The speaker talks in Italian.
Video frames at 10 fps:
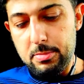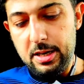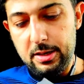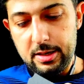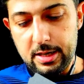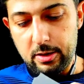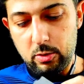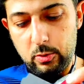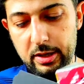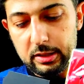beh,
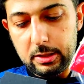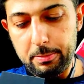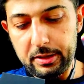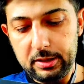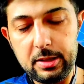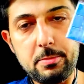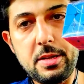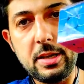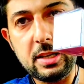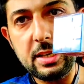ecco qua i 3x3
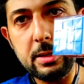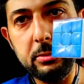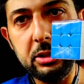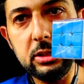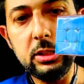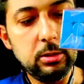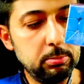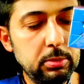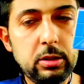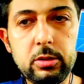miei cari amici di
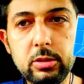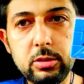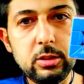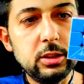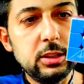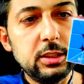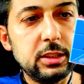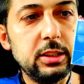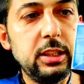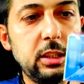Mifo
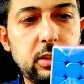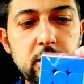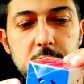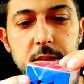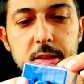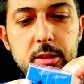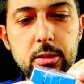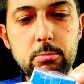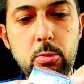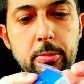Snake
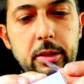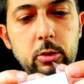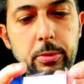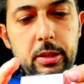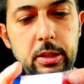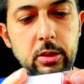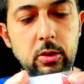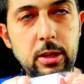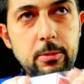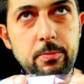momento
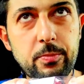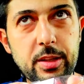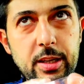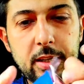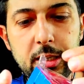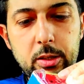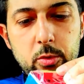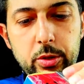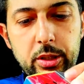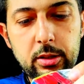pellicola anche
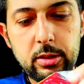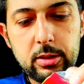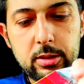qui